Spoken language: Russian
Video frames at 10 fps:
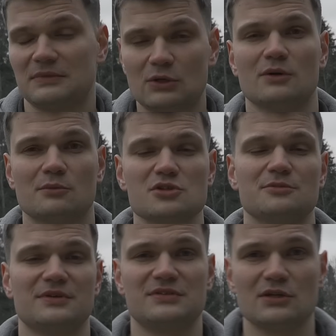Такое
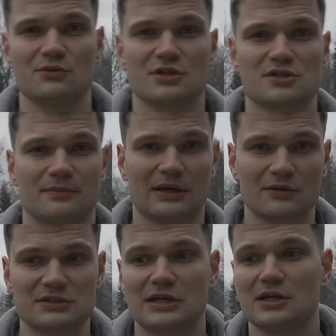может быть, все люди
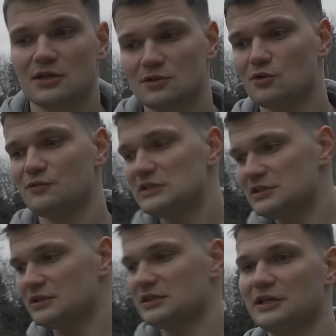ошибаются, но
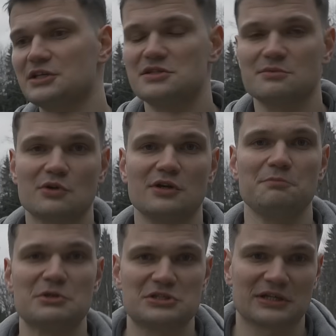выглядело это, конечно, немного
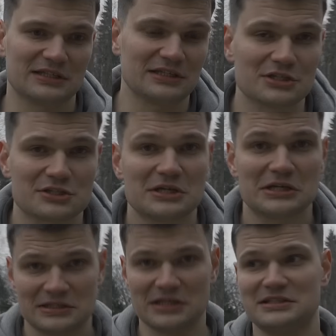эпично, когда ты едешь
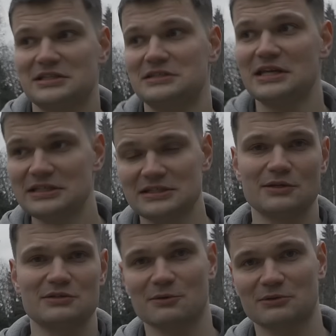310,
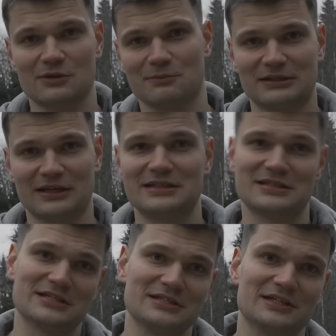и у тебя вот так
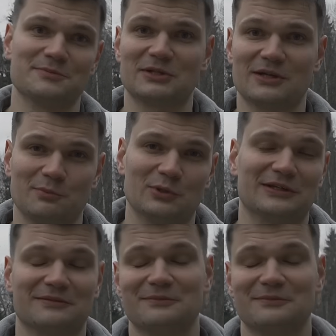болтается резинка из-под капота.